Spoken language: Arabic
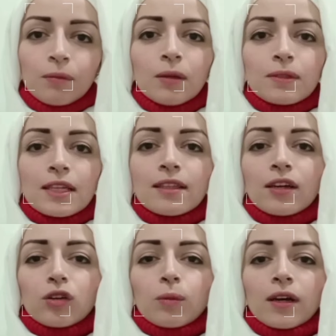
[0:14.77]
مين
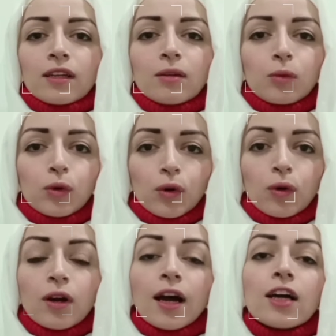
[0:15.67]
بصدق أنه مارلين
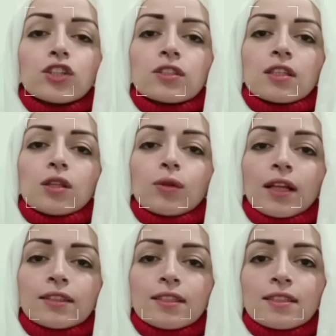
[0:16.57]
مونرو عاشت
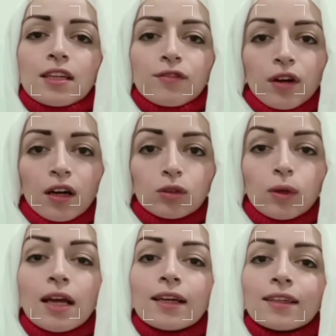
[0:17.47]
36 سنة
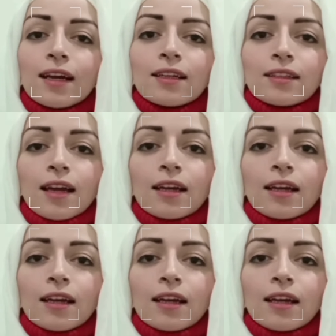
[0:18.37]
فقط ولكن كانت